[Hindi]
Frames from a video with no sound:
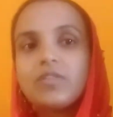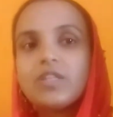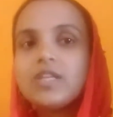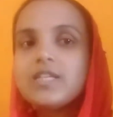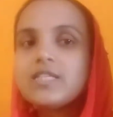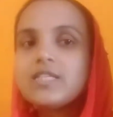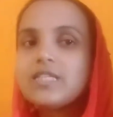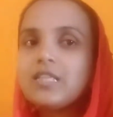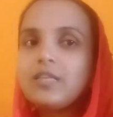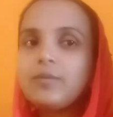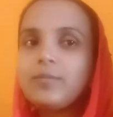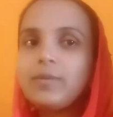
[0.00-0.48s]

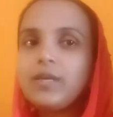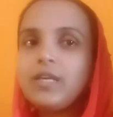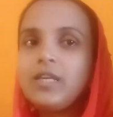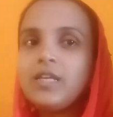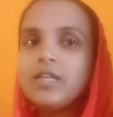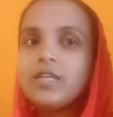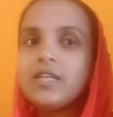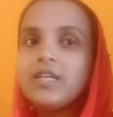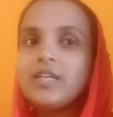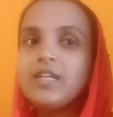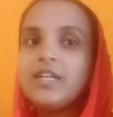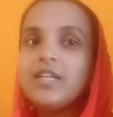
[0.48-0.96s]
इसलिए मैं
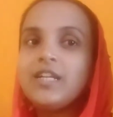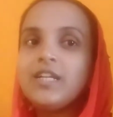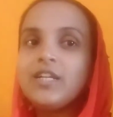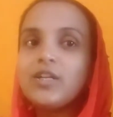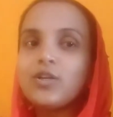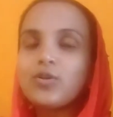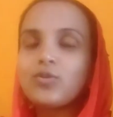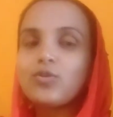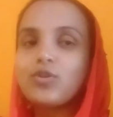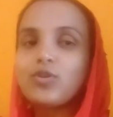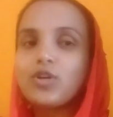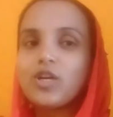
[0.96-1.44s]

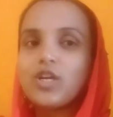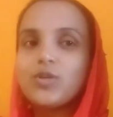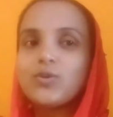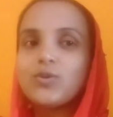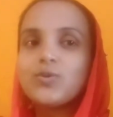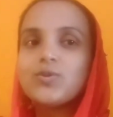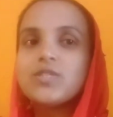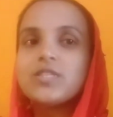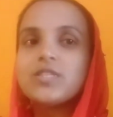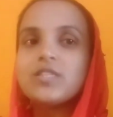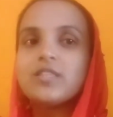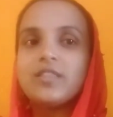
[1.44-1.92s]
गुड़ का
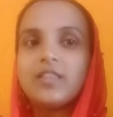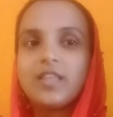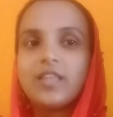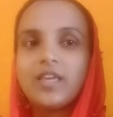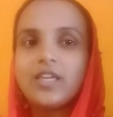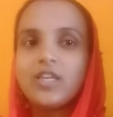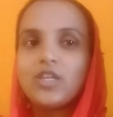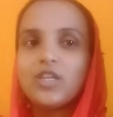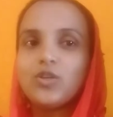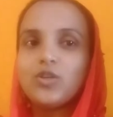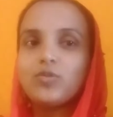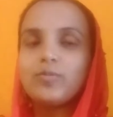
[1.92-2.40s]
यूज़ नहीं
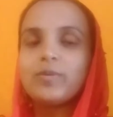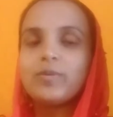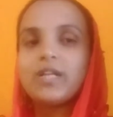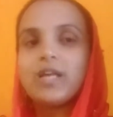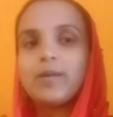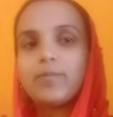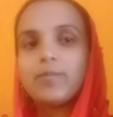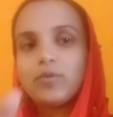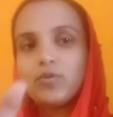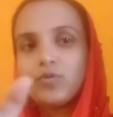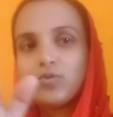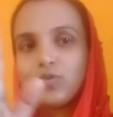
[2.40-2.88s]
की हूँ बट
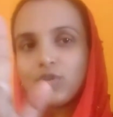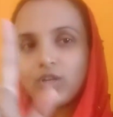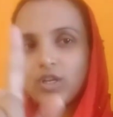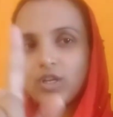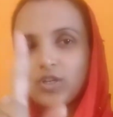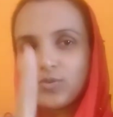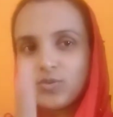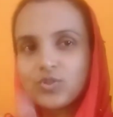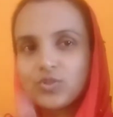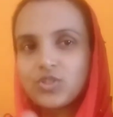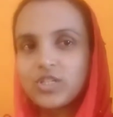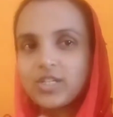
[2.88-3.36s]
आप लोग गुड़ का
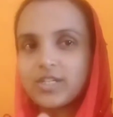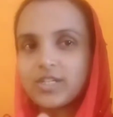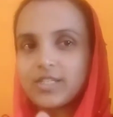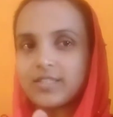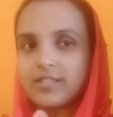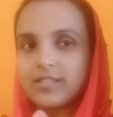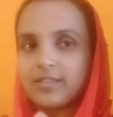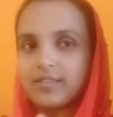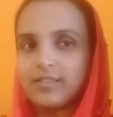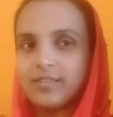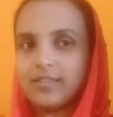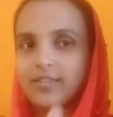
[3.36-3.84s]
यूज़ कर
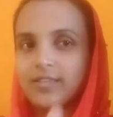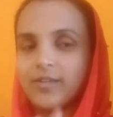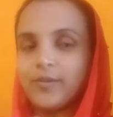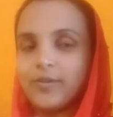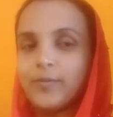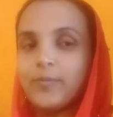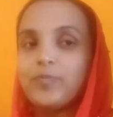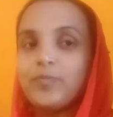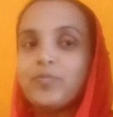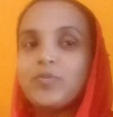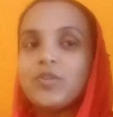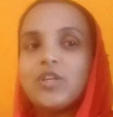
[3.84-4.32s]
सकते हैं
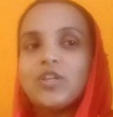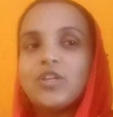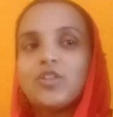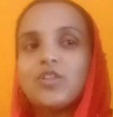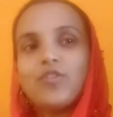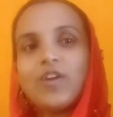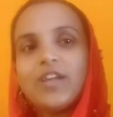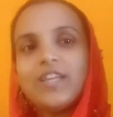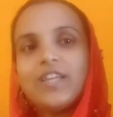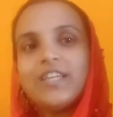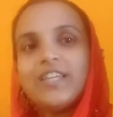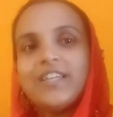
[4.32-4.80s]
तो
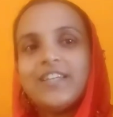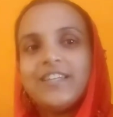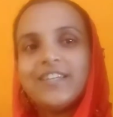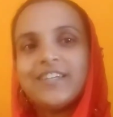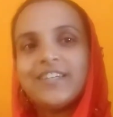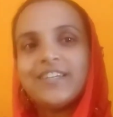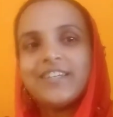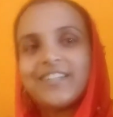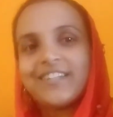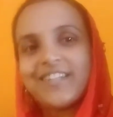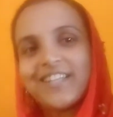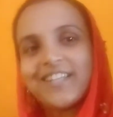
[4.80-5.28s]
आइए
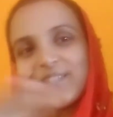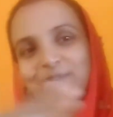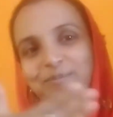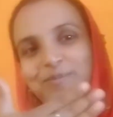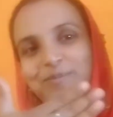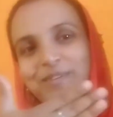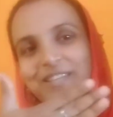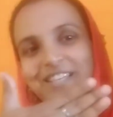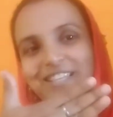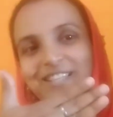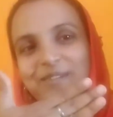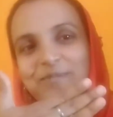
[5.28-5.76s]
रेसिपी
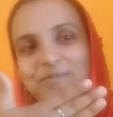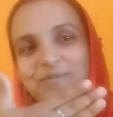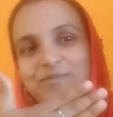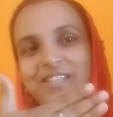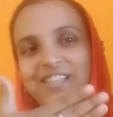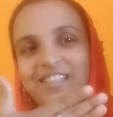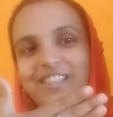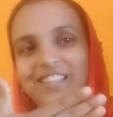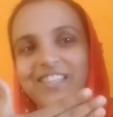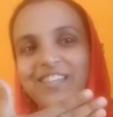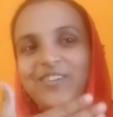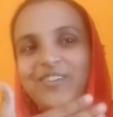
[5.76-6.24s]
की तरफ
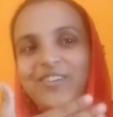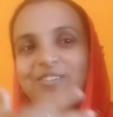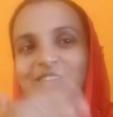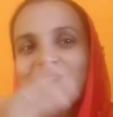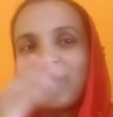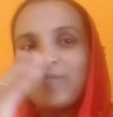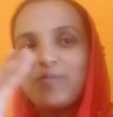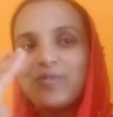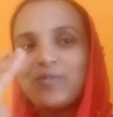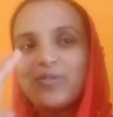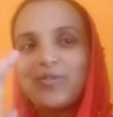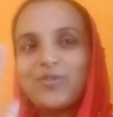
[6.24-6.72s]
चलते हैं और
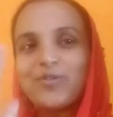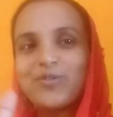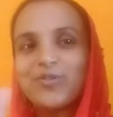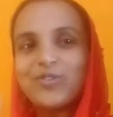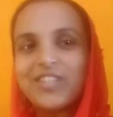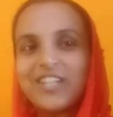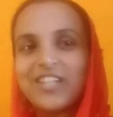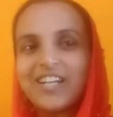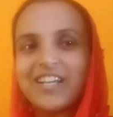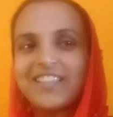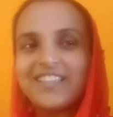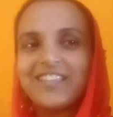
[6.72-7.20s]
आप लोगों को
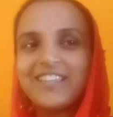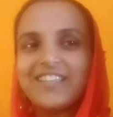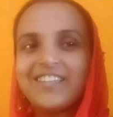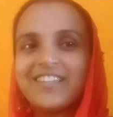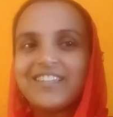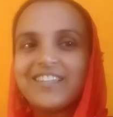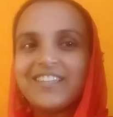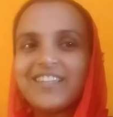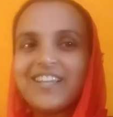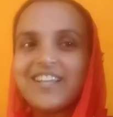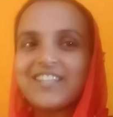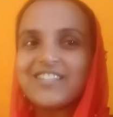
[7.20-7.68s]
दिखाते हैं
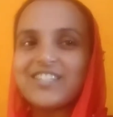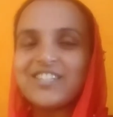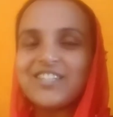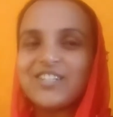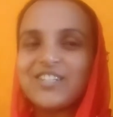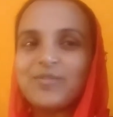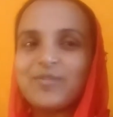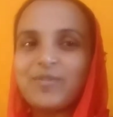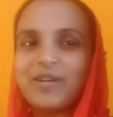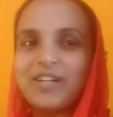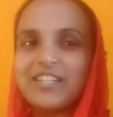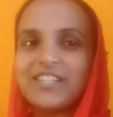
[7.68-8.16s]
कि आज की
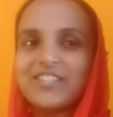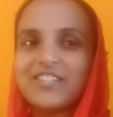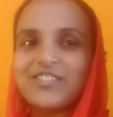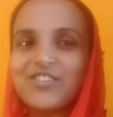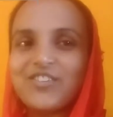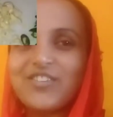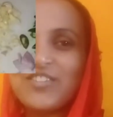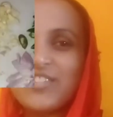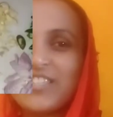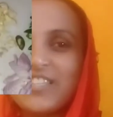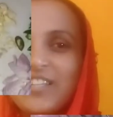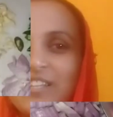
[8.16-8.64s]
टमाटर
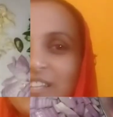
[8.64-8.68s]
सॉस की